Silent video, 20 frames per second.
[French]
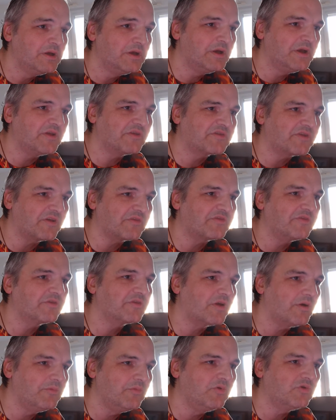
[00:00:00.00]
Et ça, c'est
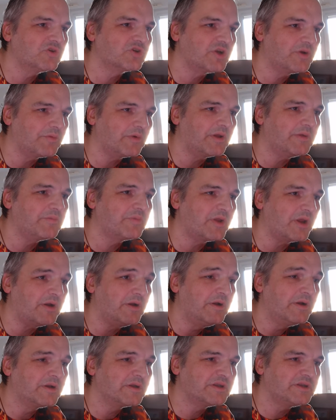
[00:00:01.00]
un mot que j'aimerais bien
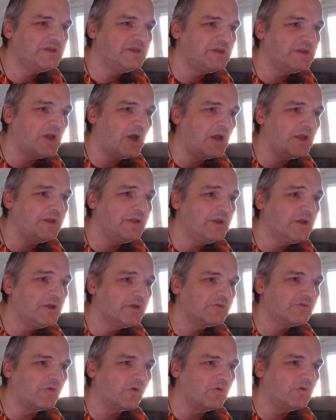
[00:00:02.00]
qu'il aille
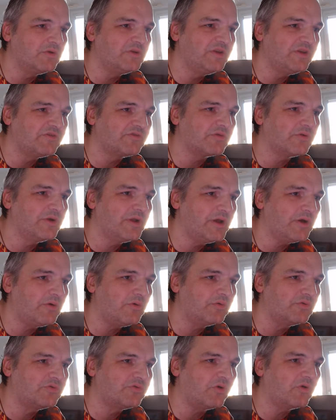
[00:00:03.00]
dans le dictionnaire
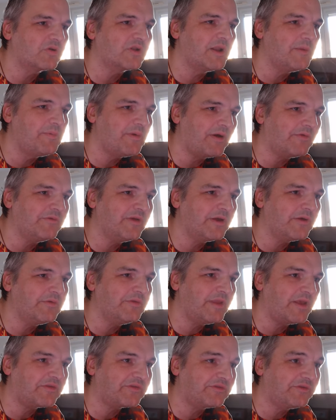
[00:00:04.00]
autant que les pervers
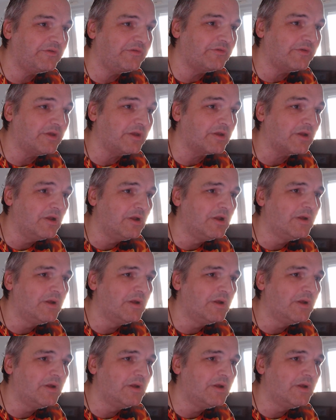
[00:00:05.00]
narcissiques.